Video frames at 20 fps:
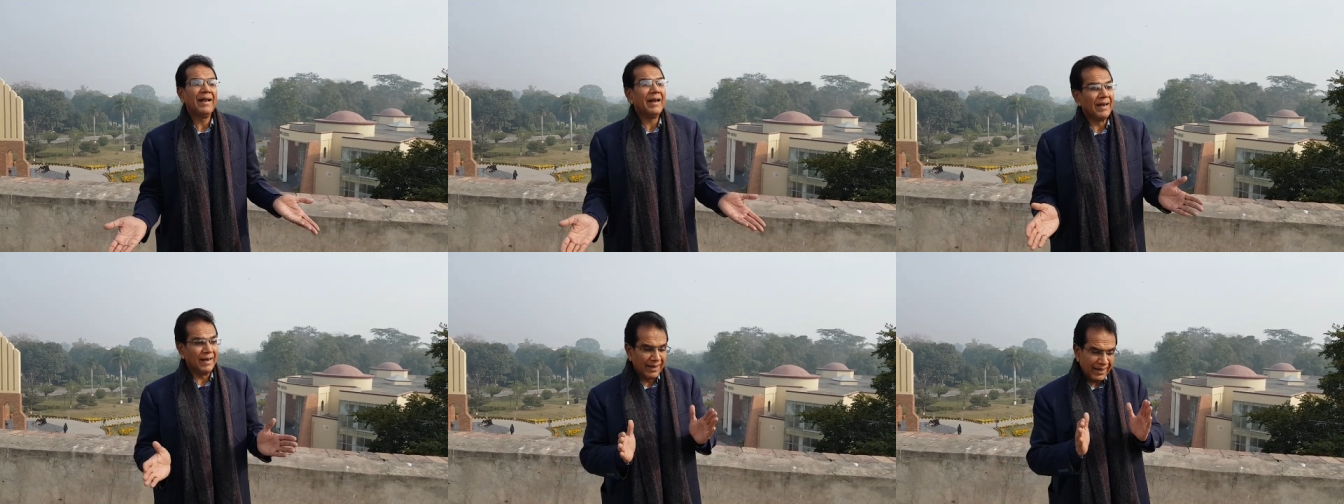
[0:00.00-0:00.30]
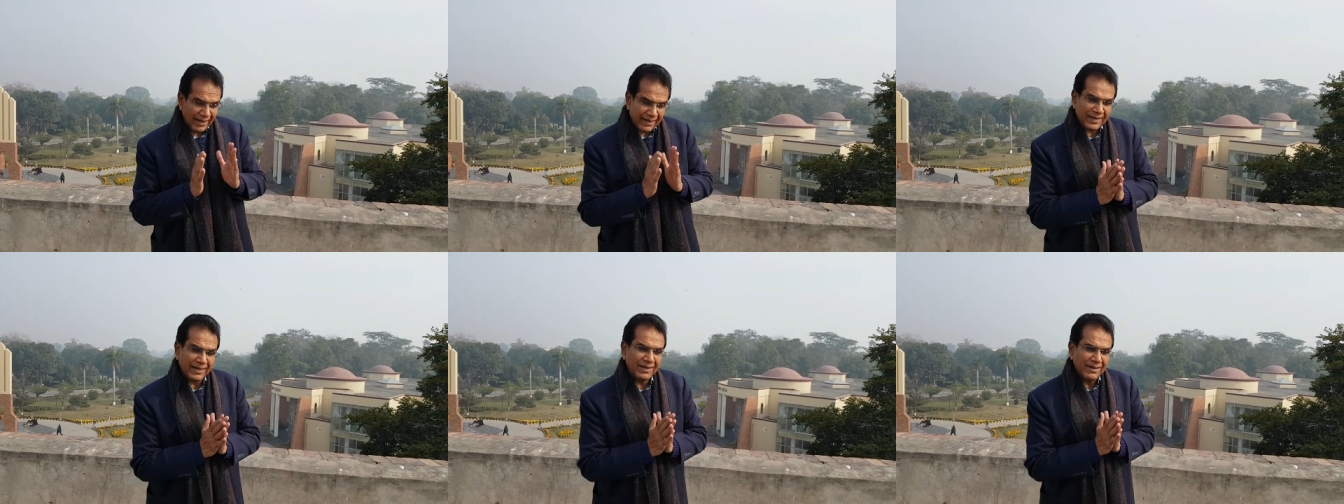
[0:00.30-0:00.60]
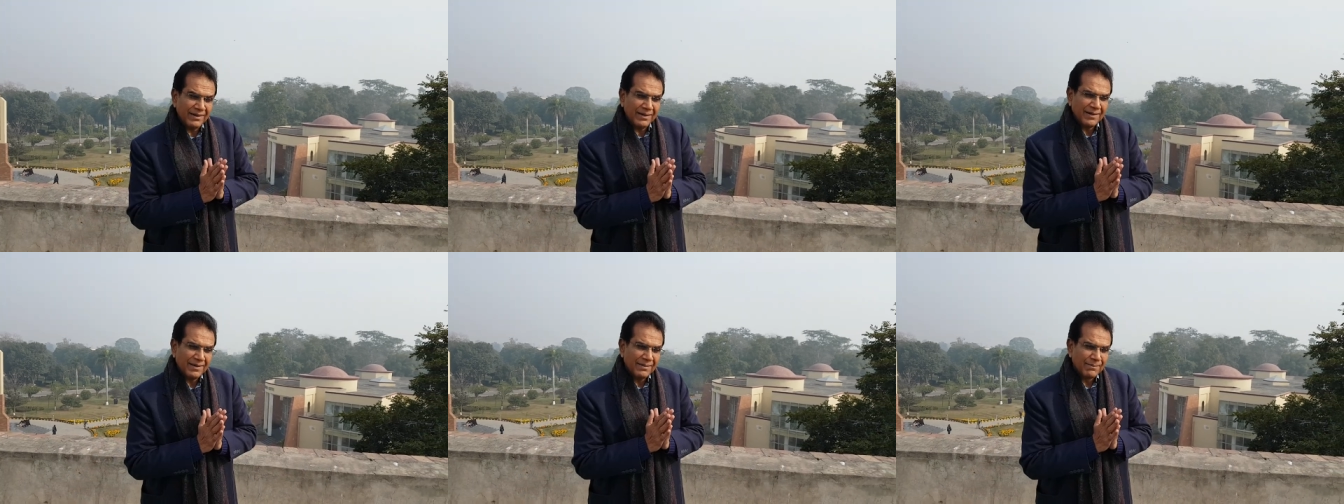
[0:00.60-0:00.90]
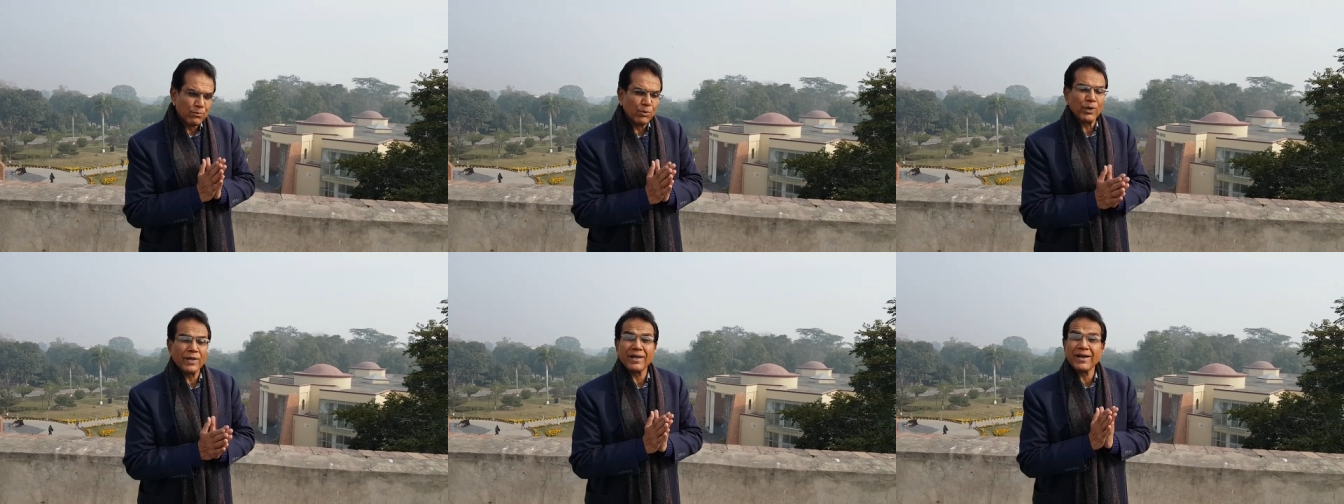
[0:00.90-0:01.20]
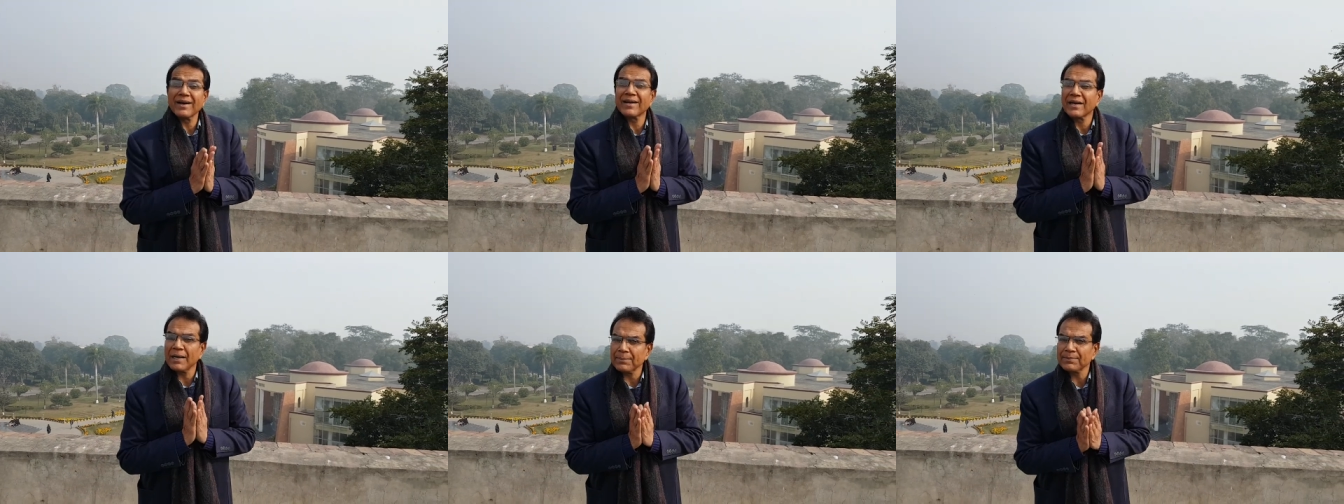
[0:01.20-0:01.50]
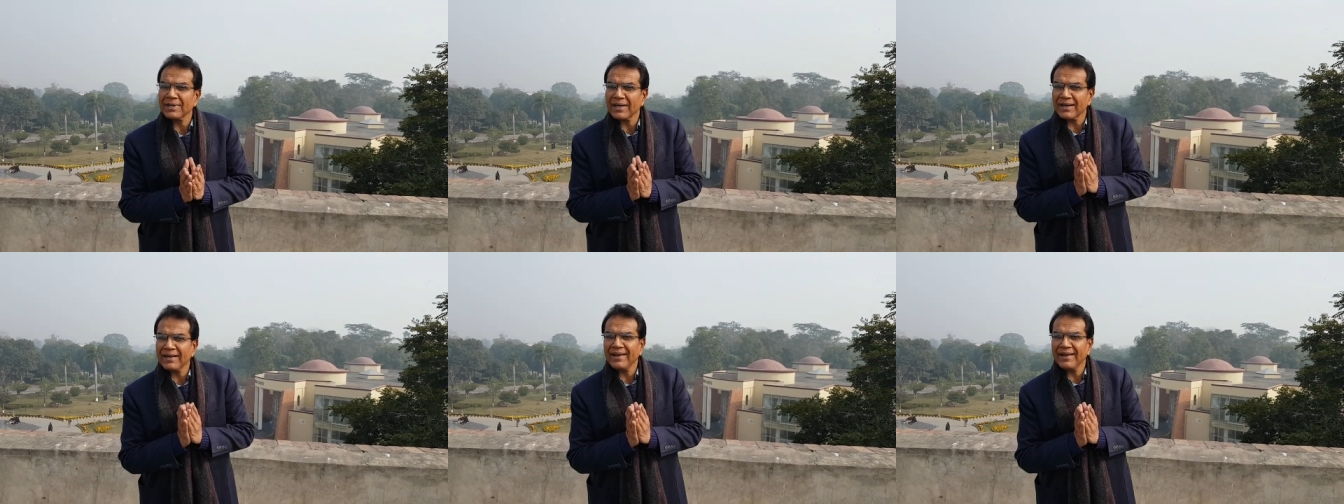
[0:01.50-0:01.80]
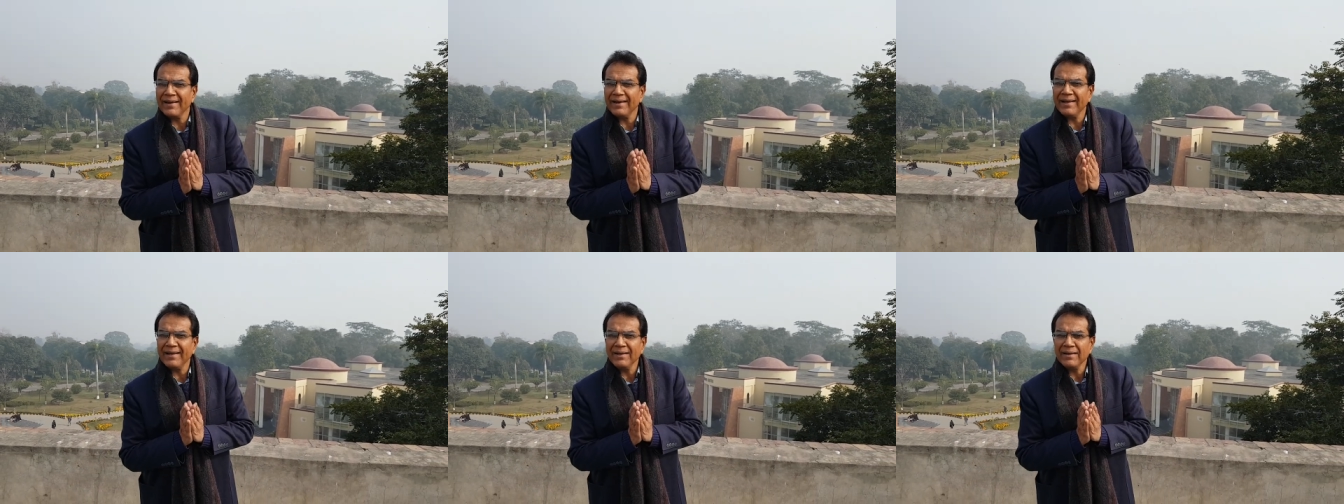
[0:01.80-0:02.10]
लेकिन मुरिंगा कब तक
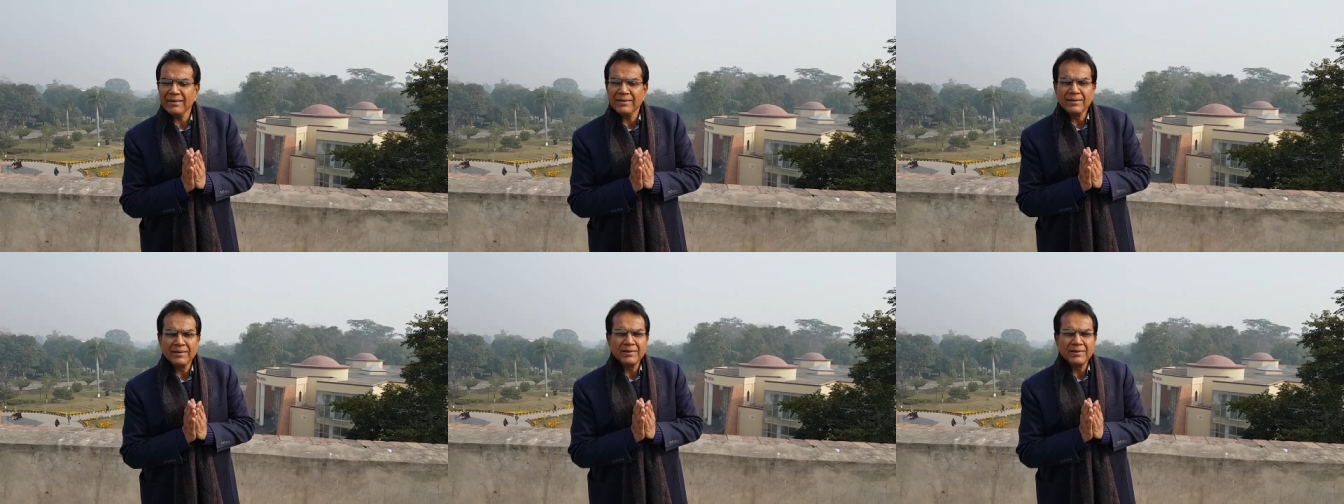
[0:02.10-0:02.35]
लेना है